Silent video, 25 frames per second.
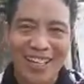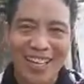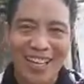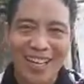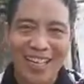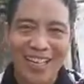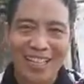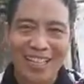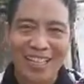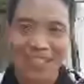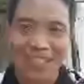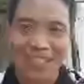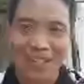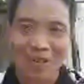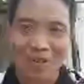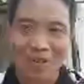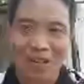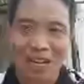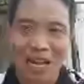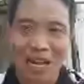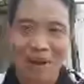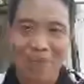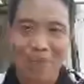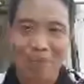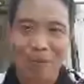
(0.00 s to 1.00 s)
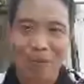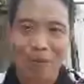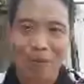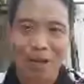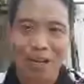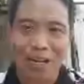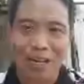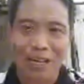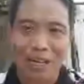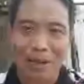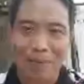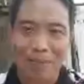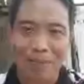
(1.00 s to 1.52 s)
reality ito wala po
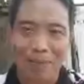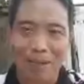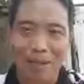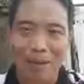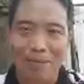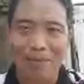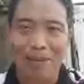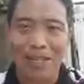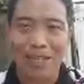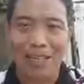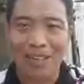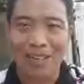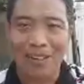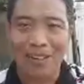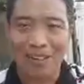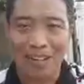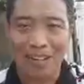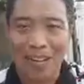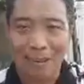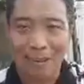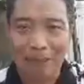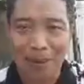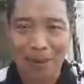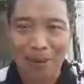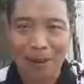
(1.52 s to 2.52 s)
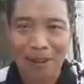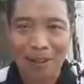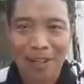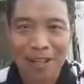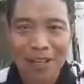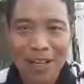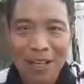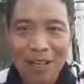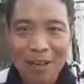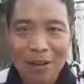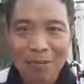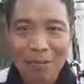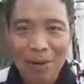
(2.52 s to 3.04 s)
ang love team ninyo wala po
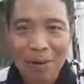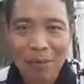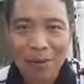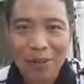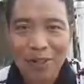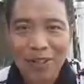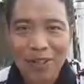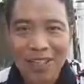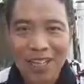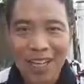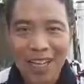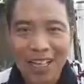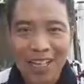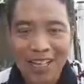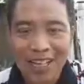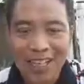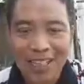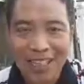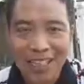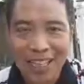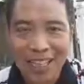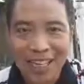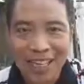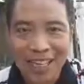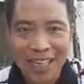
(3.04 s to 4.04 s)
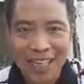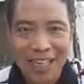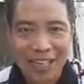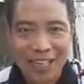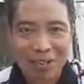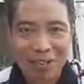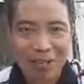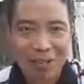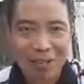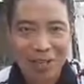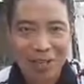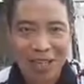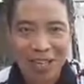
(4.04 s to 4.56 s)
Ma'am Rosel Rindali
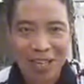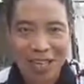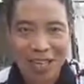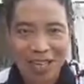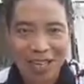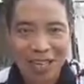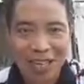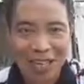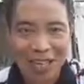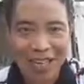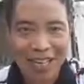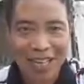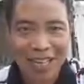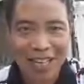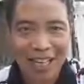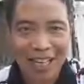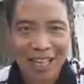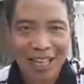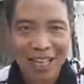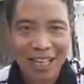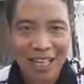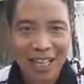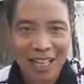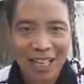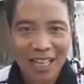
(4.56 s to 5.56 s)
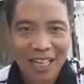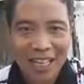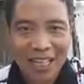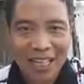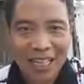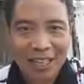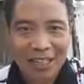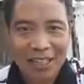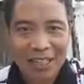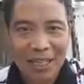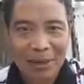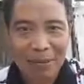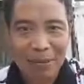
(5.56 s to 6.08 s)
ah,
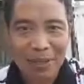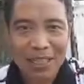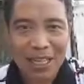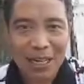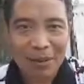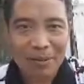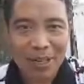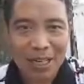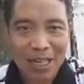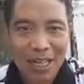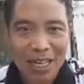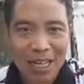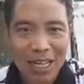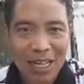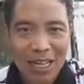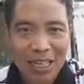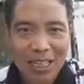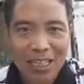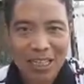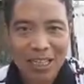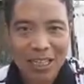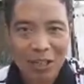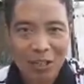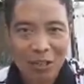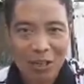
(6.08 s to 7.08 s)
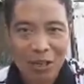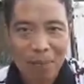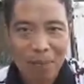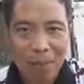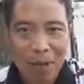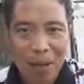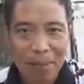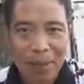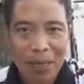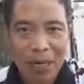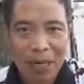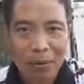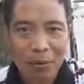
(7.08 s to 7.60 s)
hindi mo tayo magagalit dito
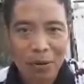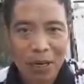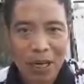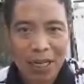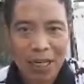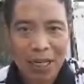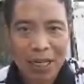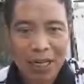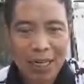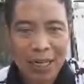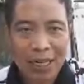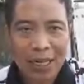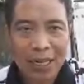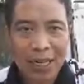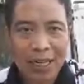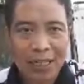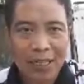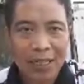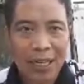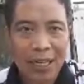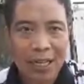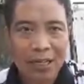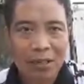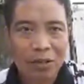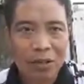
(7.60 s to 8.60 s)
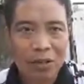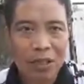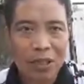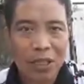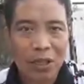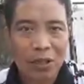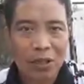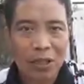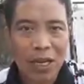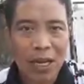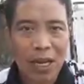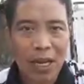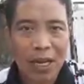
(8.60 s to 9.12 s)
ipapaliwanag lang natin
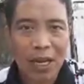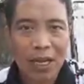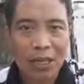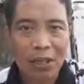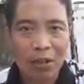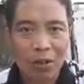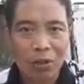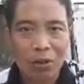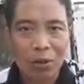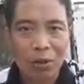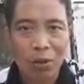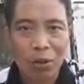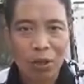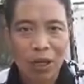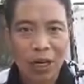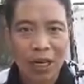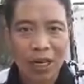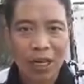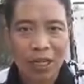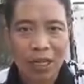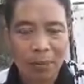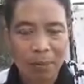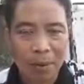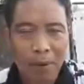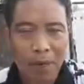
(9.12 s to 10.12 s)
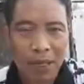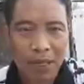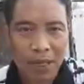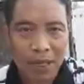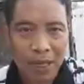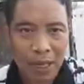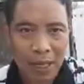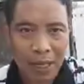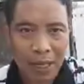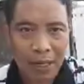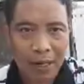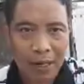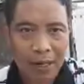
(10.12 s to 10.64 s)
kung sino talaga yung tunay na
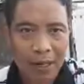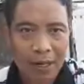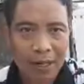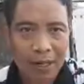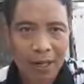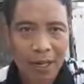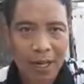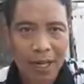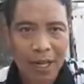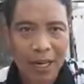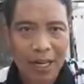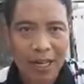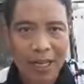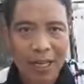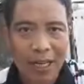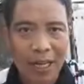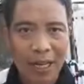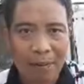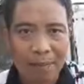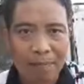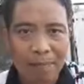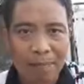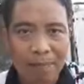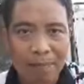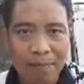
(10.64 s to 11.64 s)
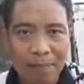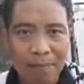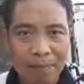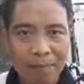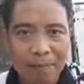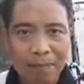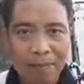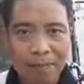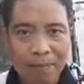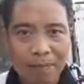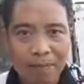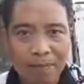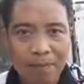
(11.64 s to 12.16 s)
defender ng kalingap
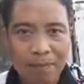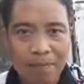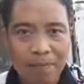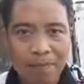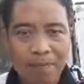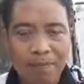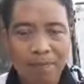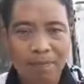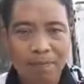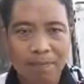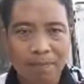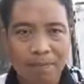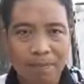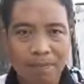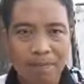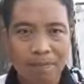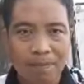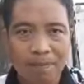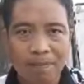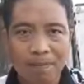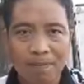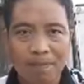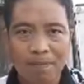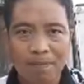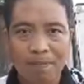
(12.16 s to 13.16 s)
mm -hmm.